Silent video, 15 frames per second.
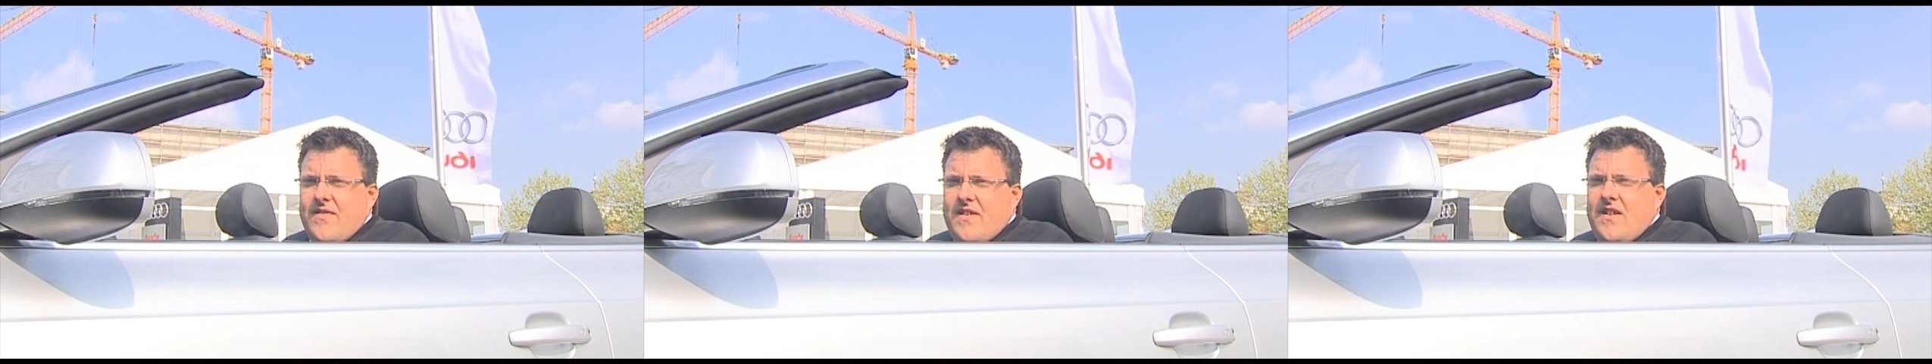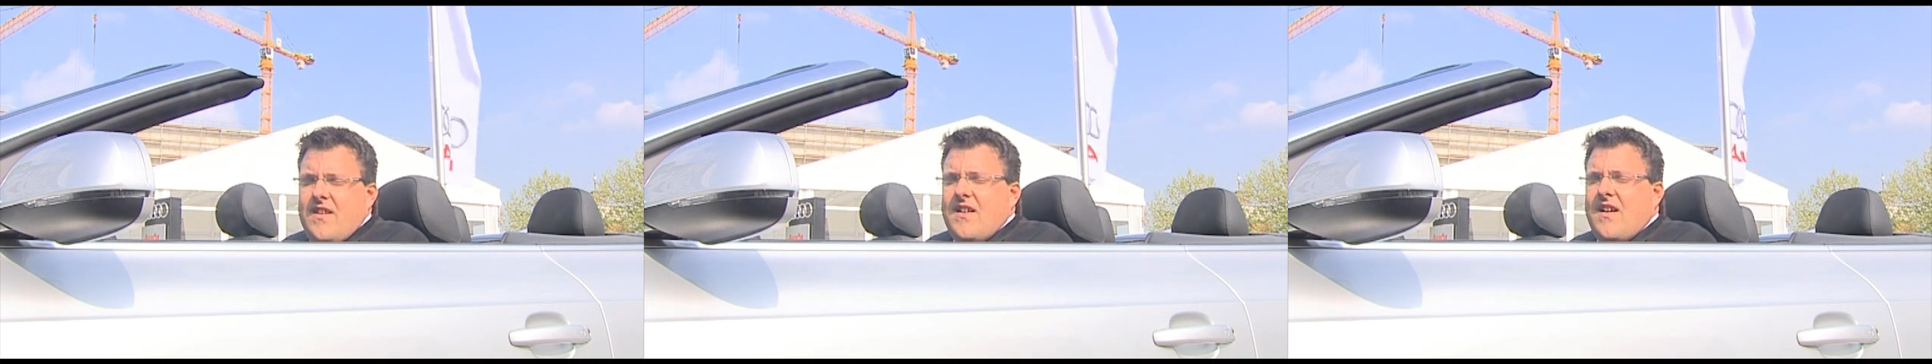
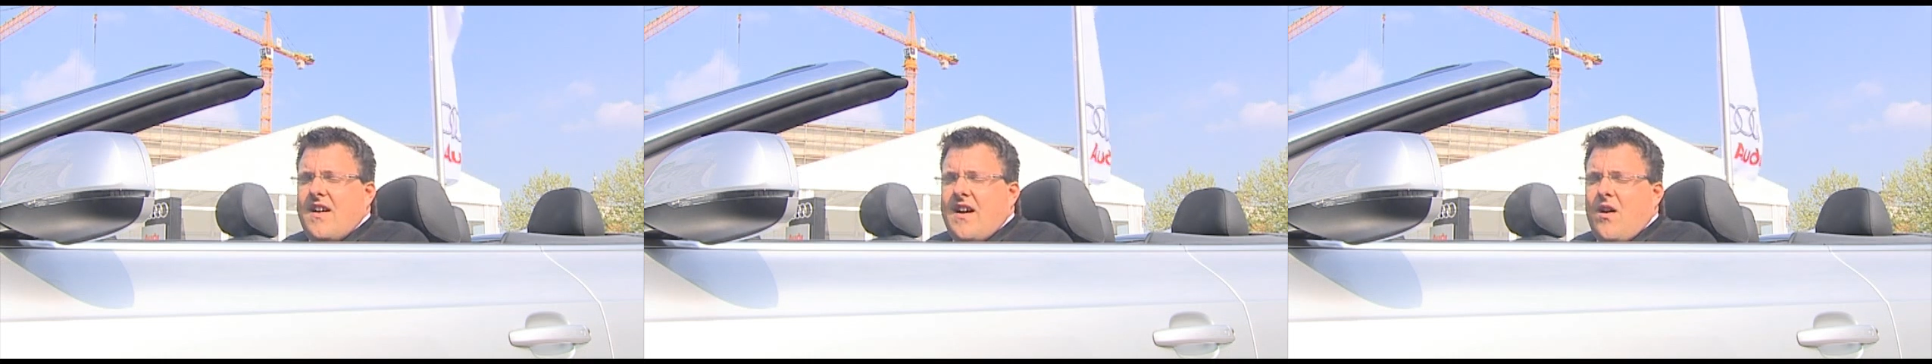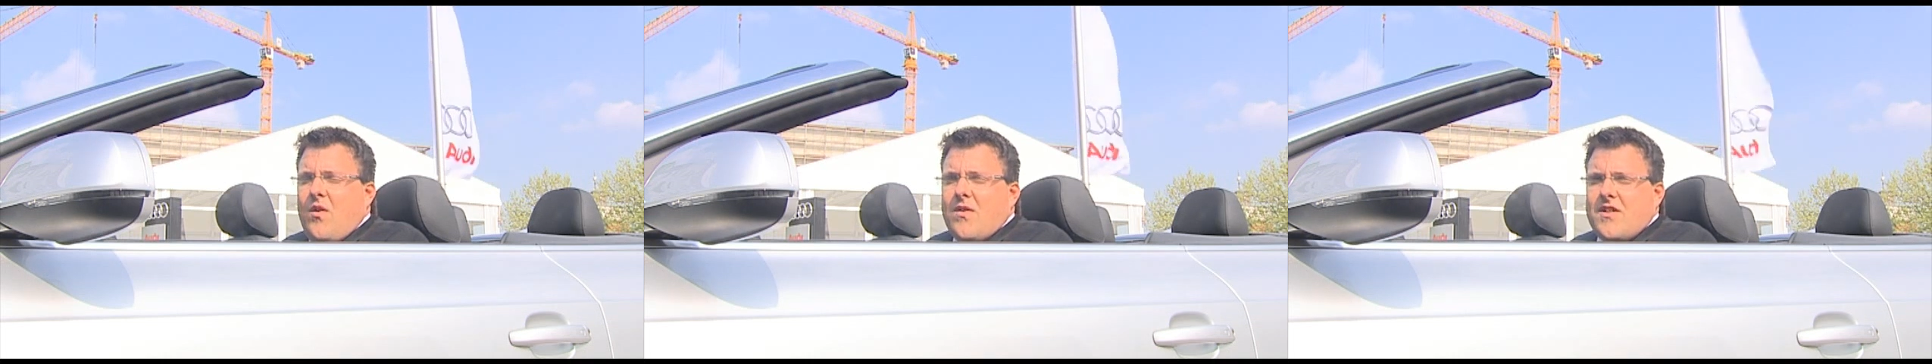die
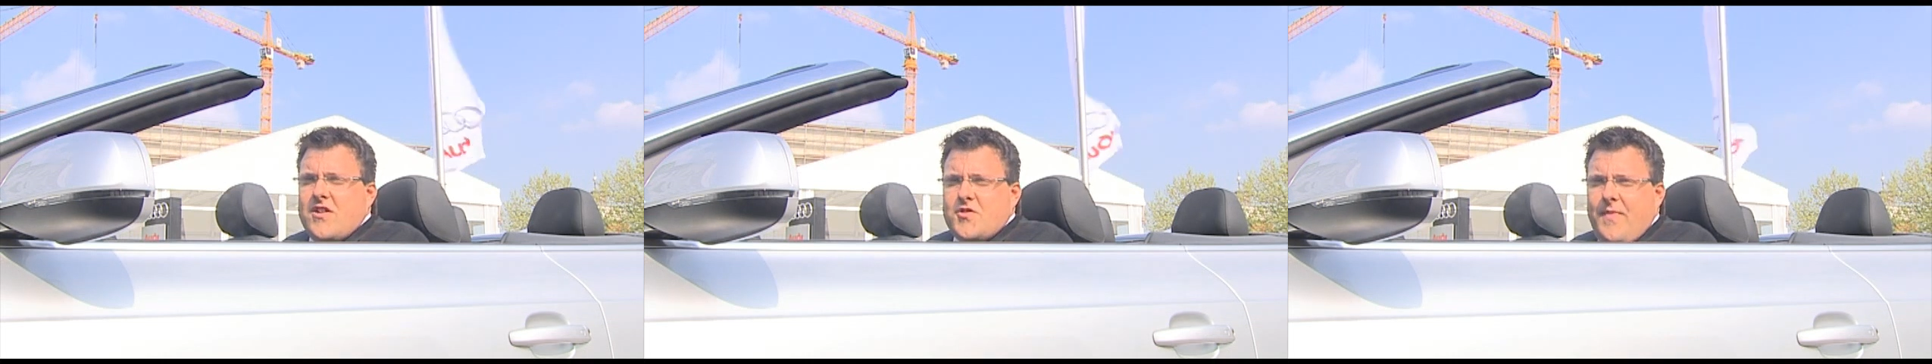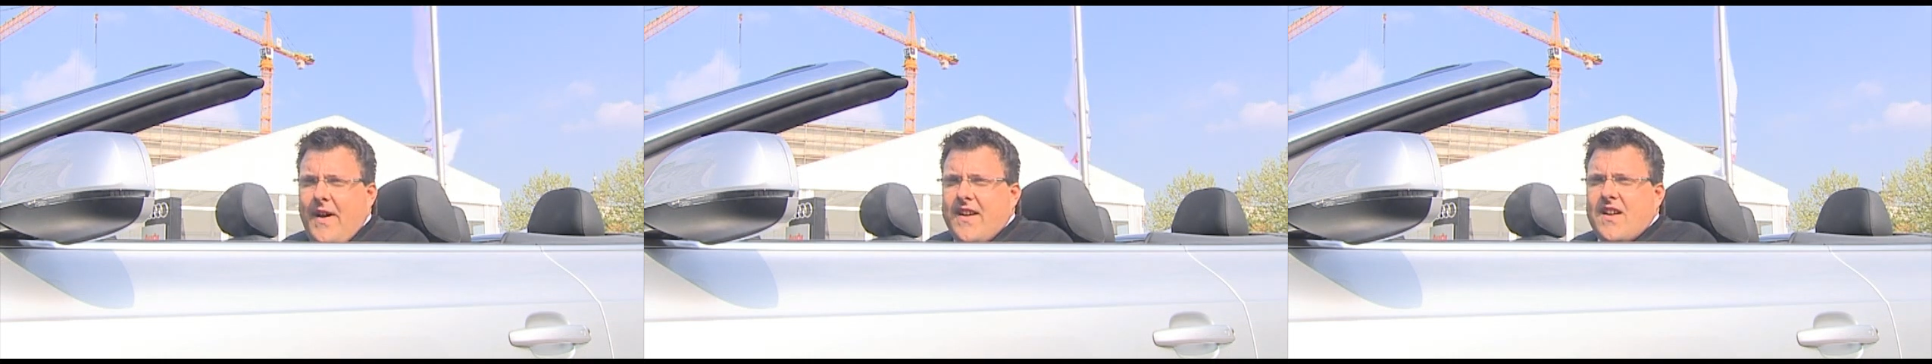auch
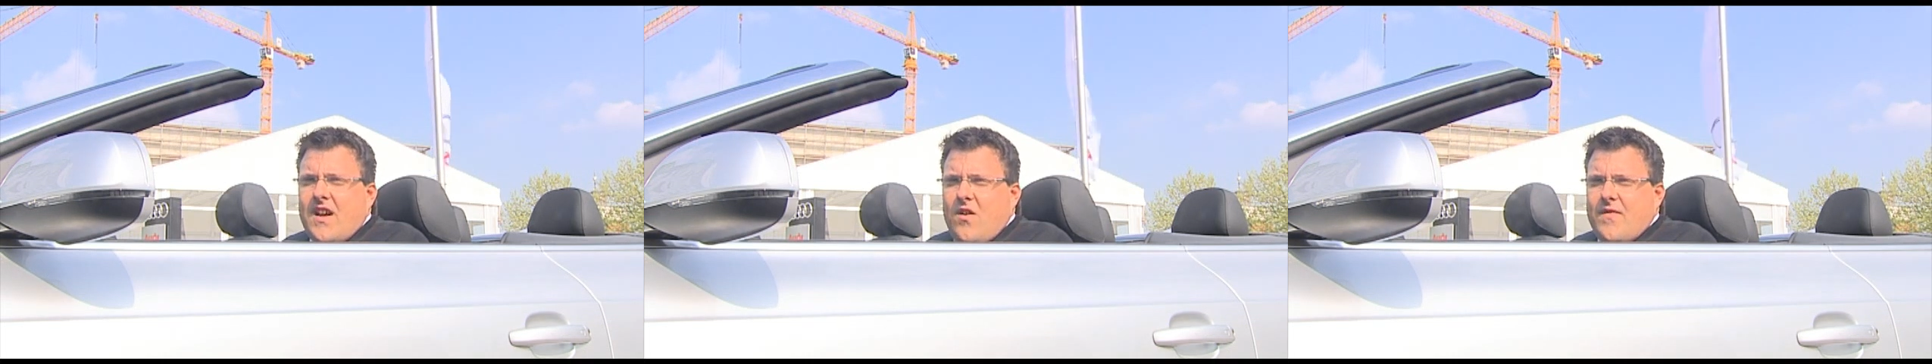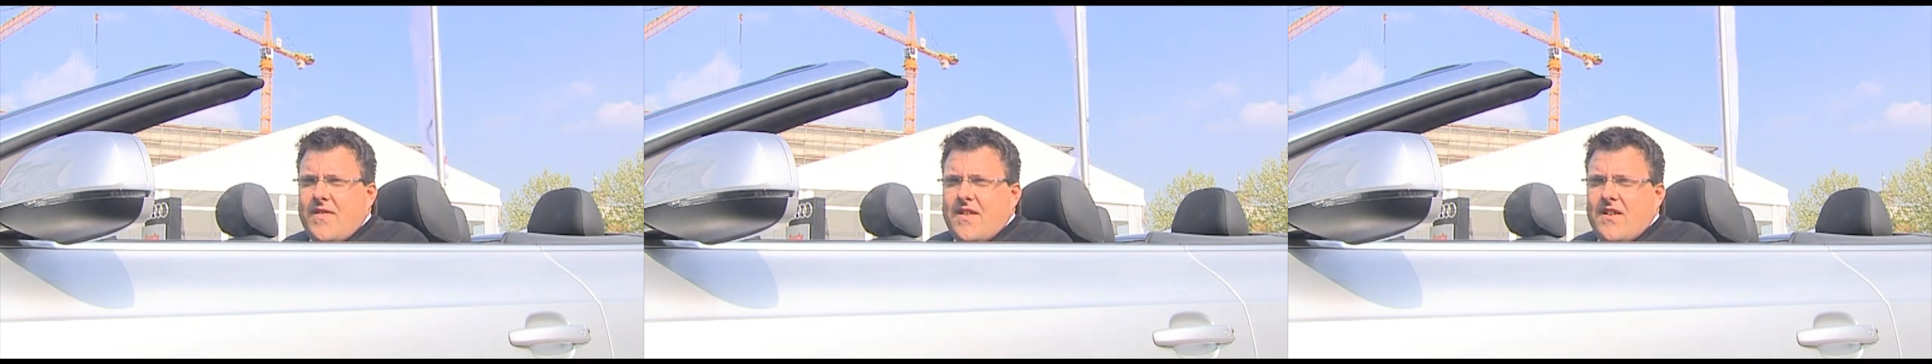gespannt
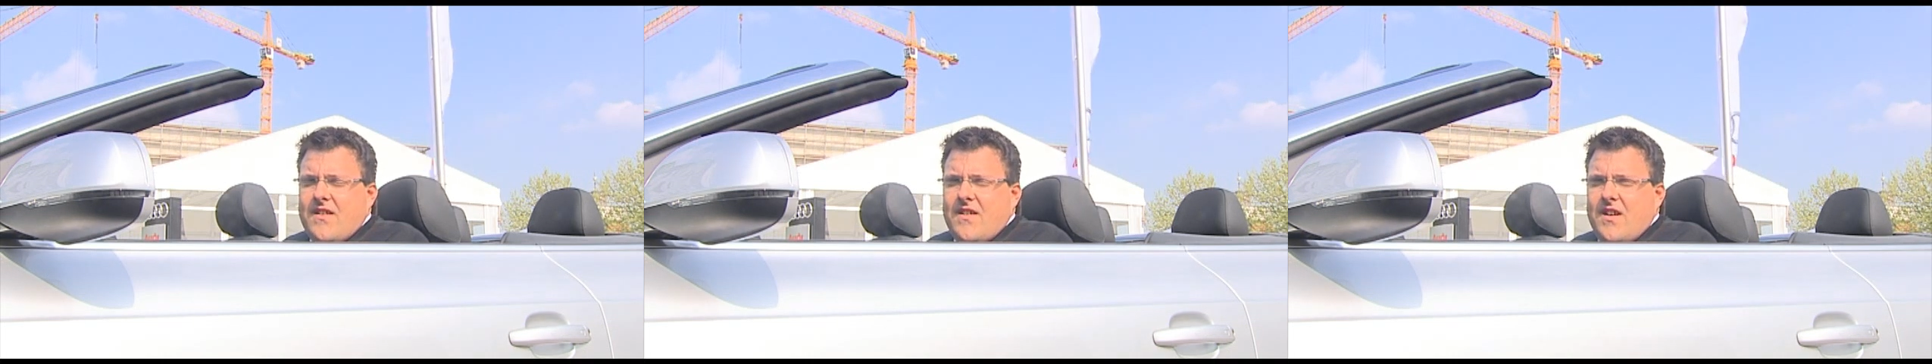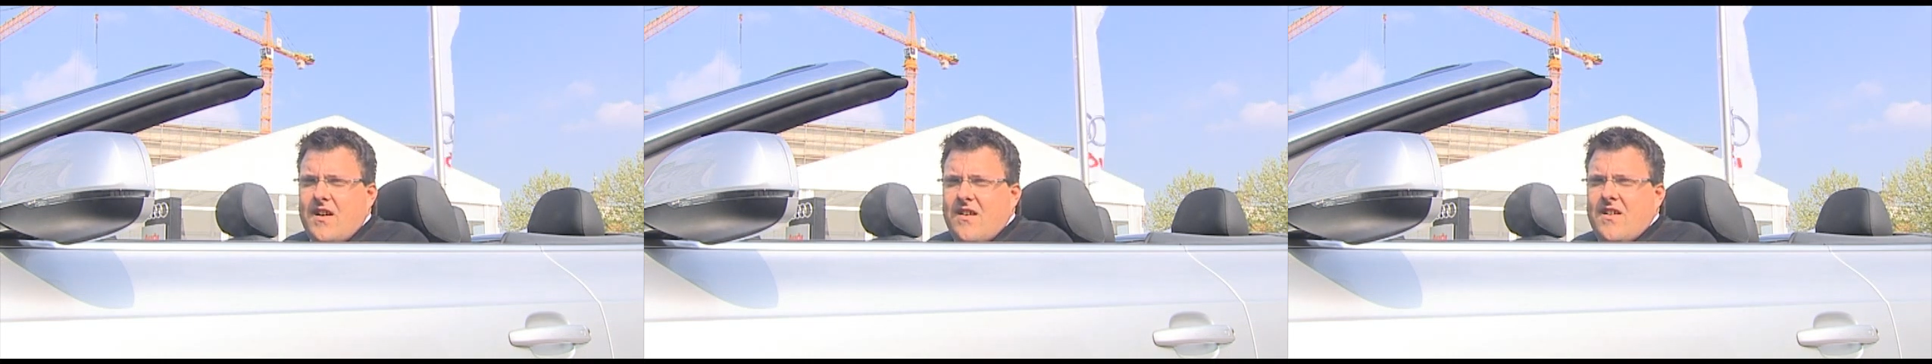drauf
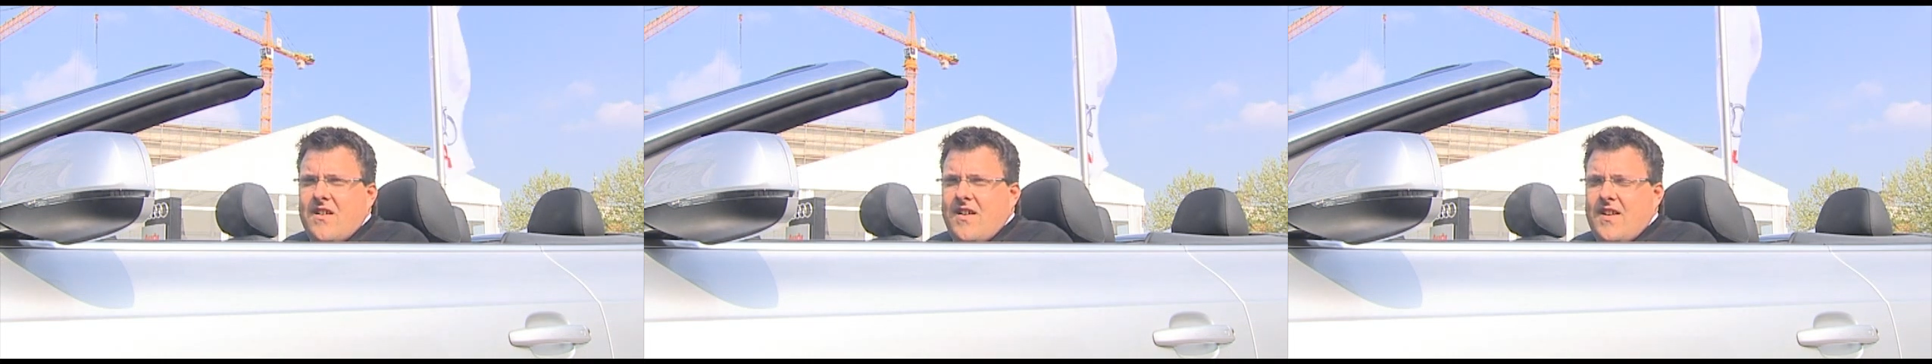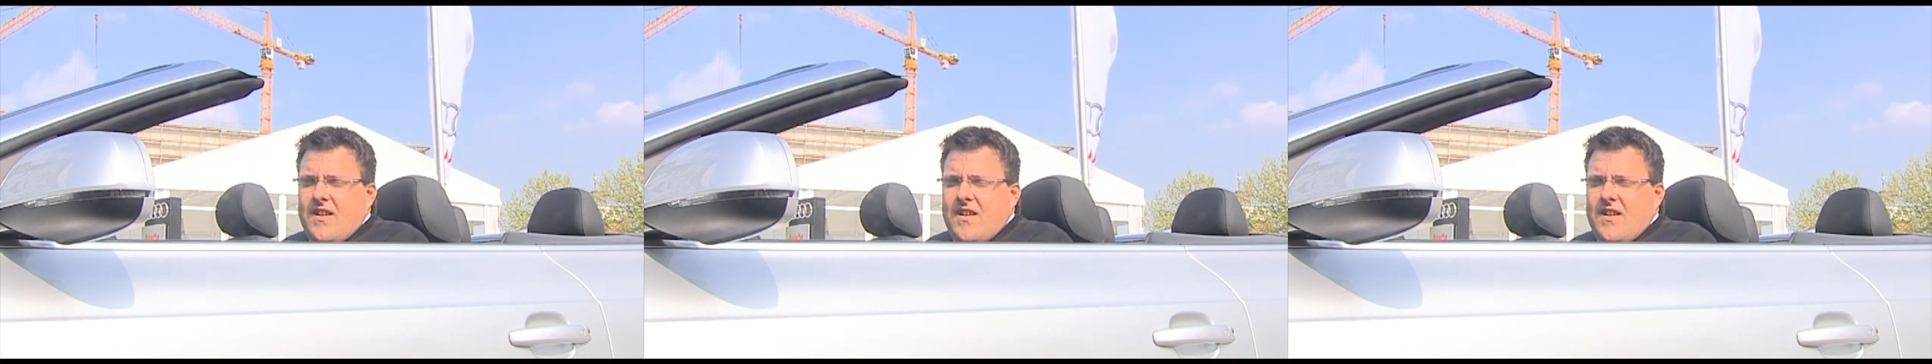sind, ja,